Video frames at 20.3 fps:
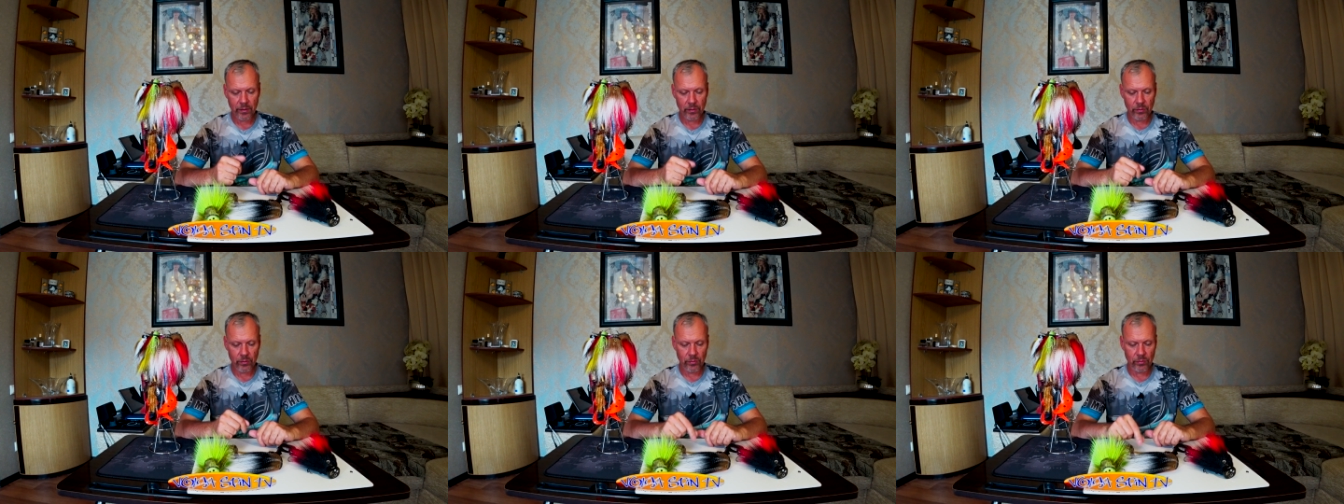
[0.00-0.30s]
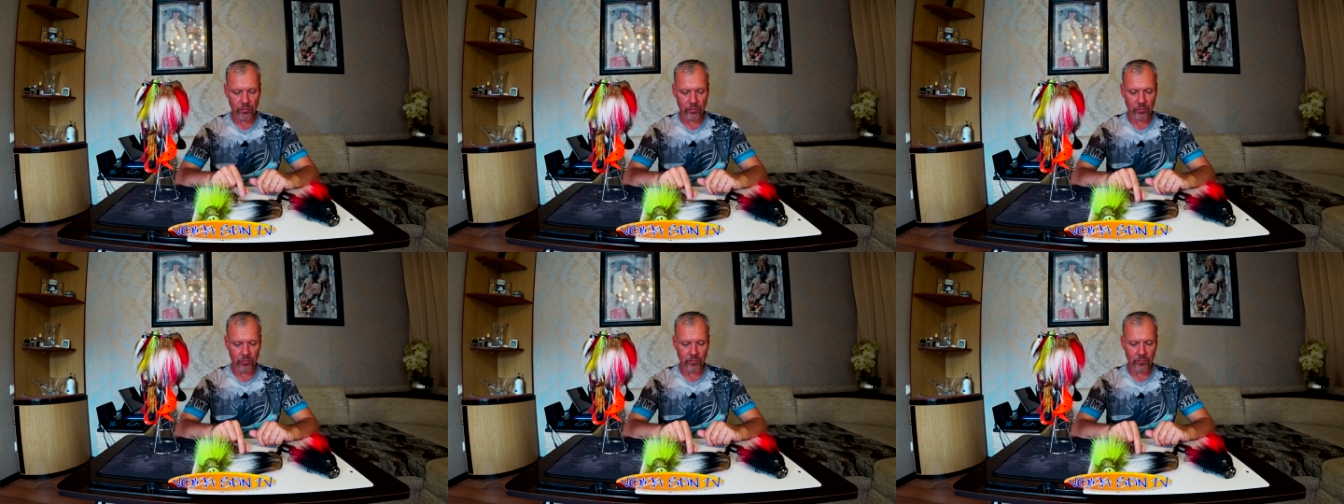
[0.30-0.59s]

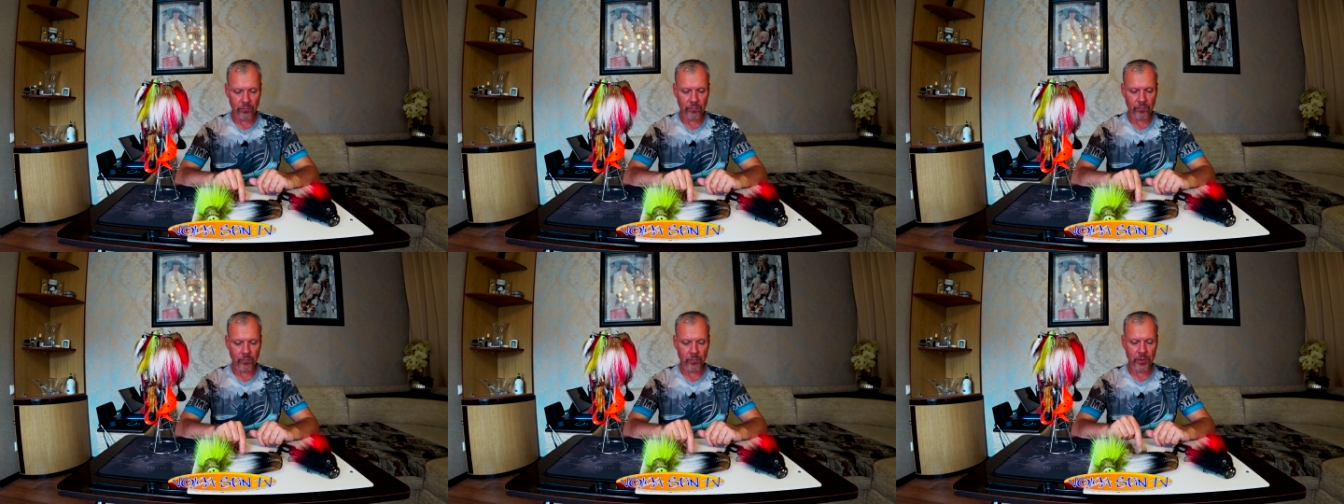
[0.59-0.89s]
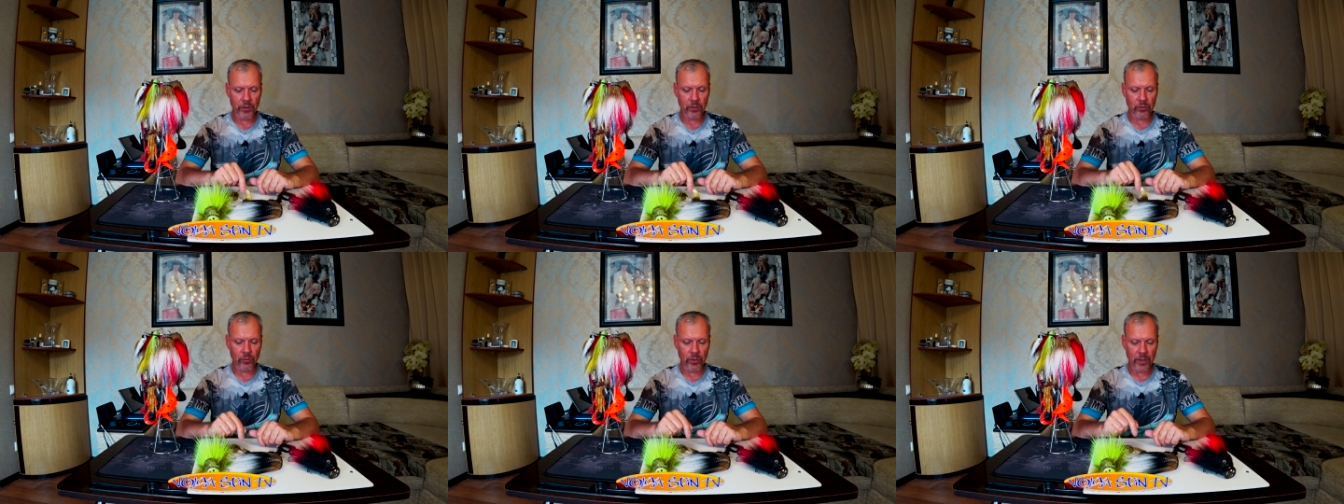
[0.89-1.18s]
Ну, в
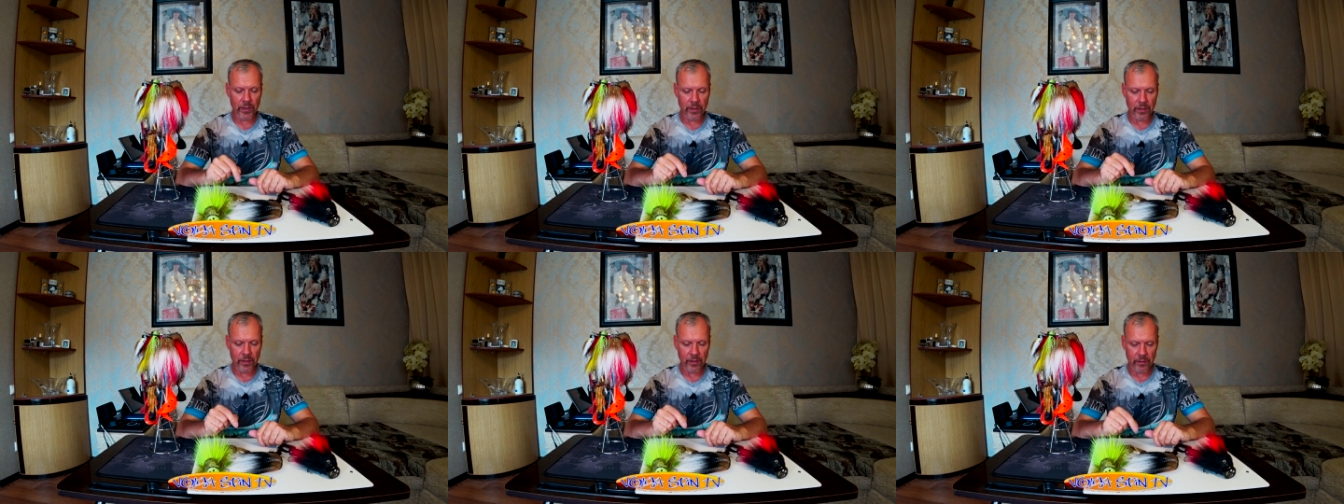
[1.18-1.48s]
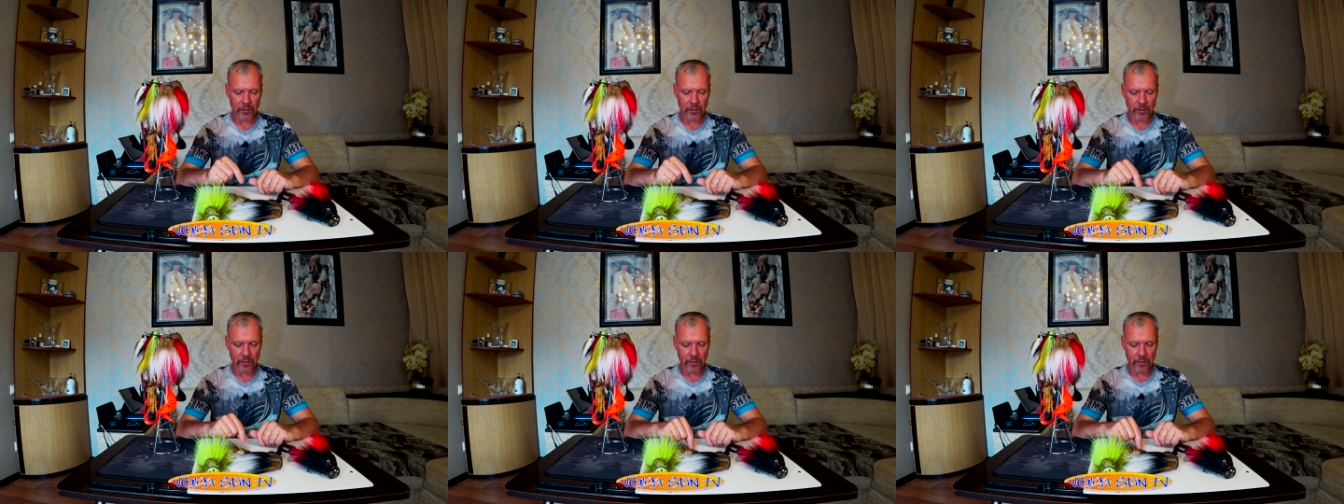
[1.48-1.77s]
быту они
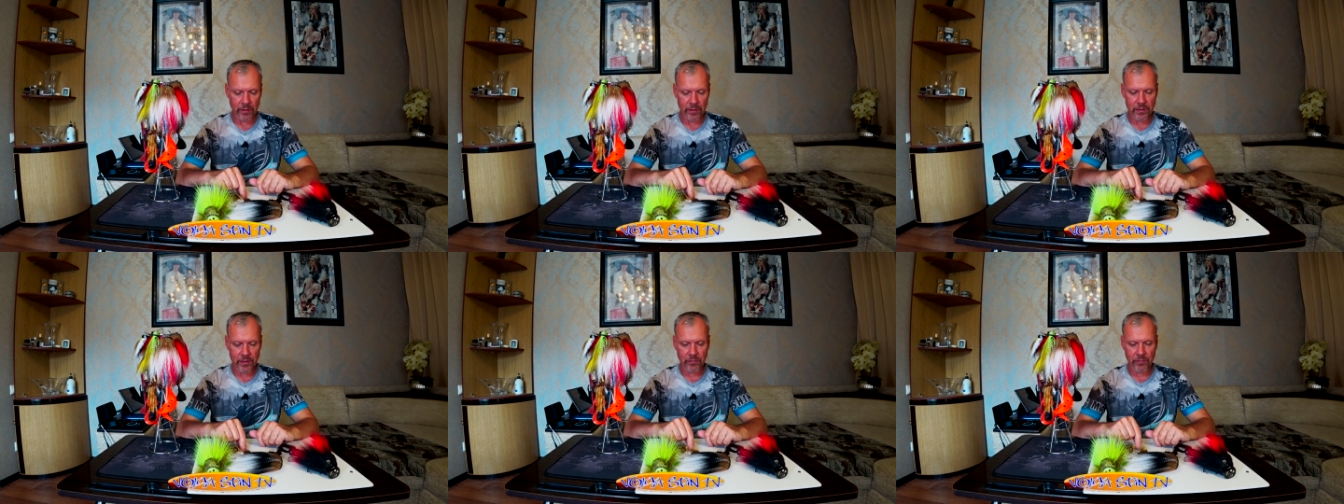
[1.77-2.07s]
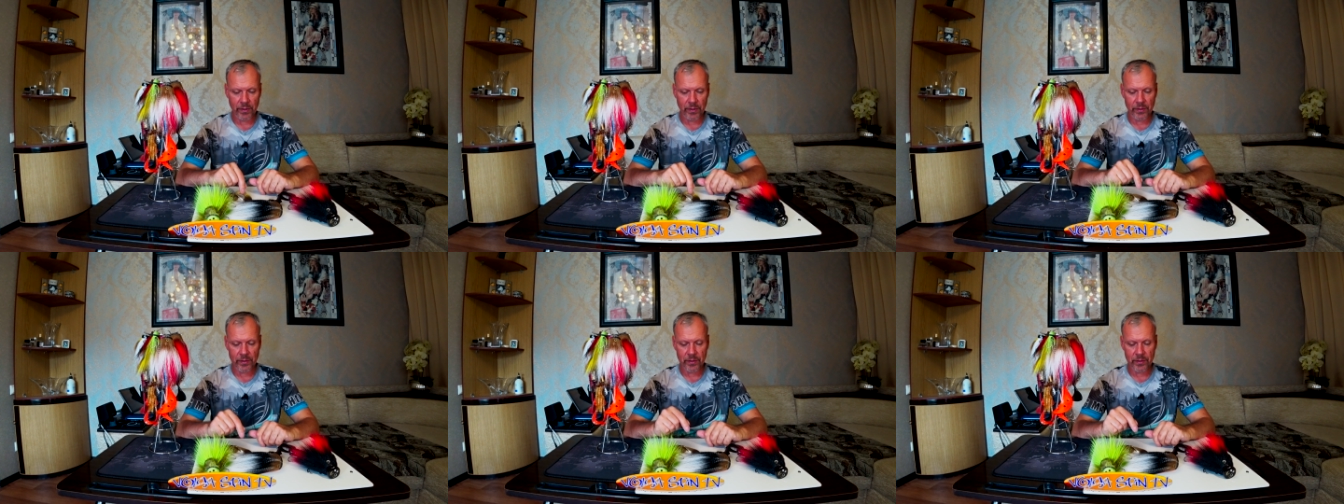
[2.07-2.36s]

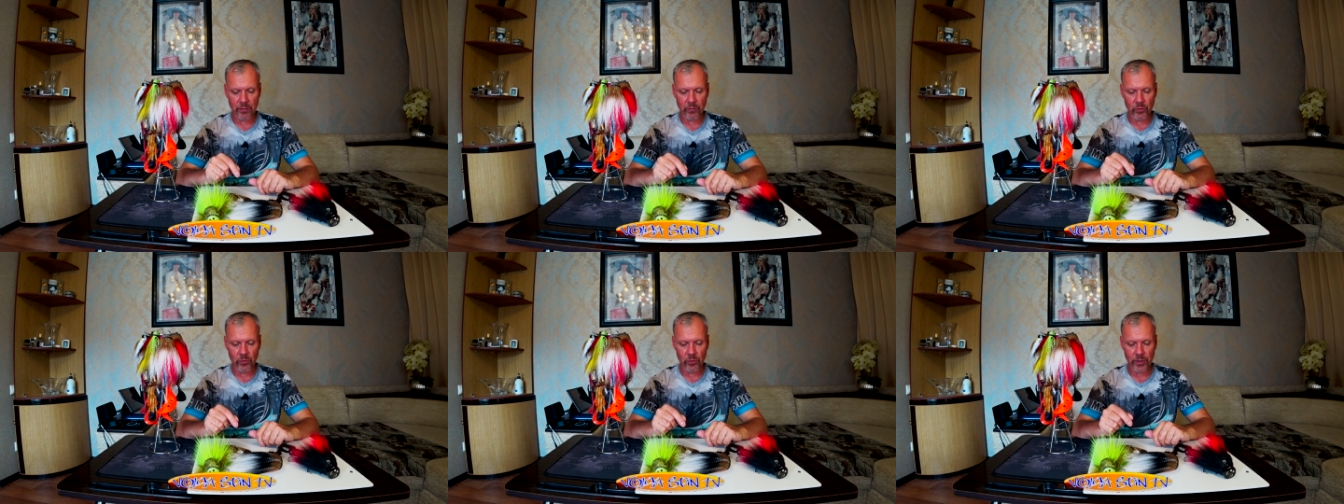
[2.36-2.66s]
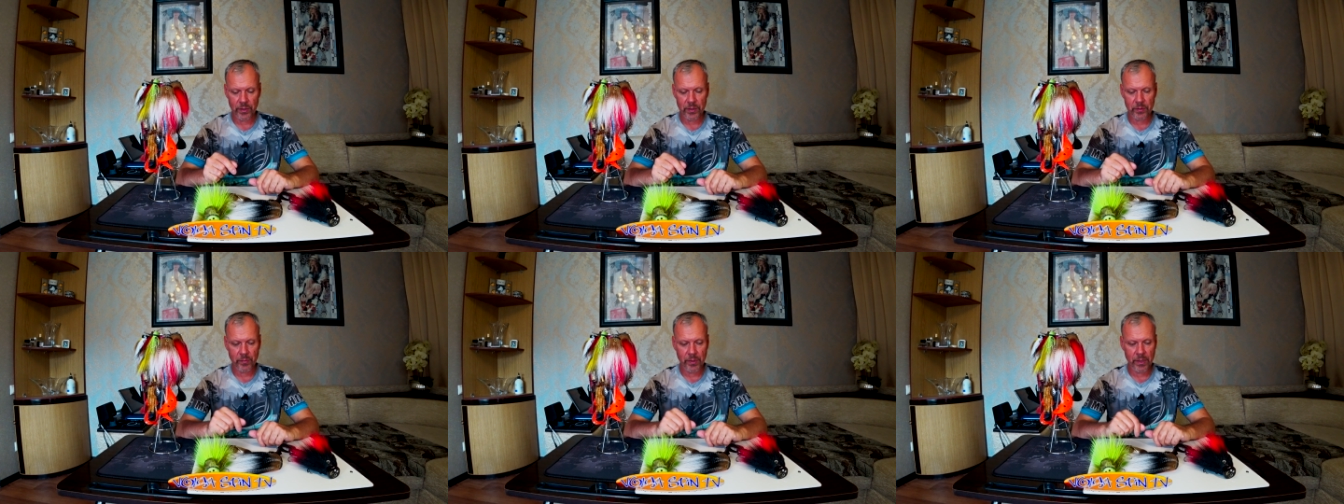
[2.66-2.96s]
называются
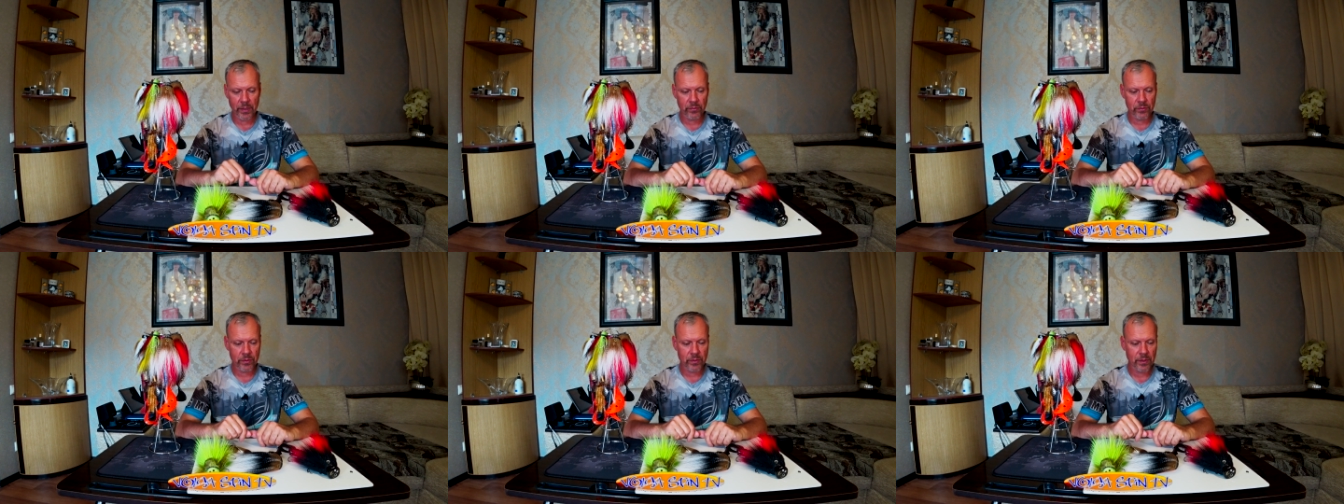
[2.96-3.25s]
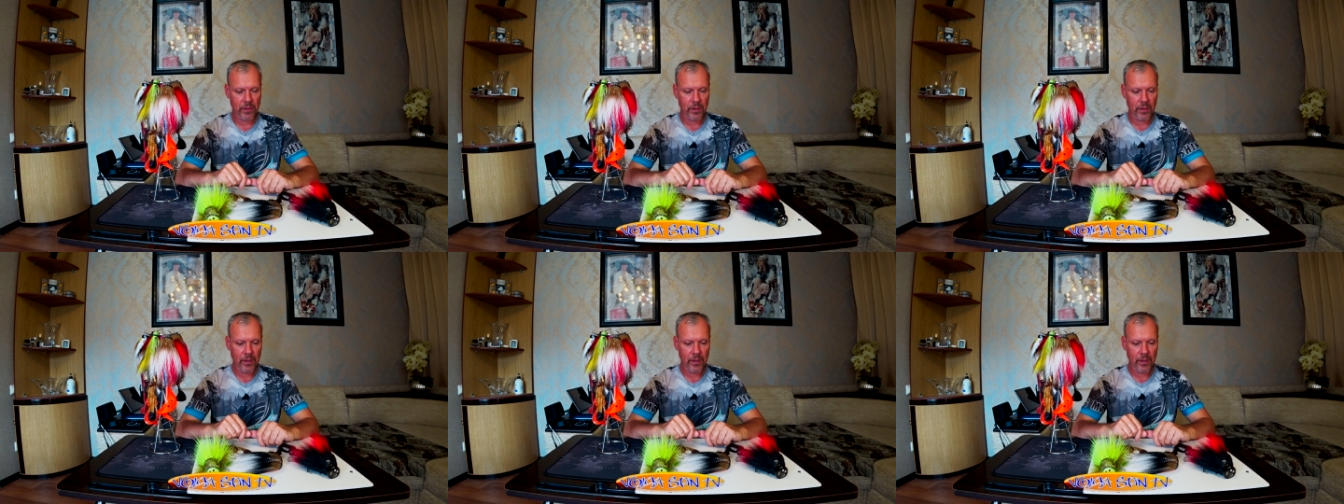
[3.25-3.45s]
«Мюрас Маус»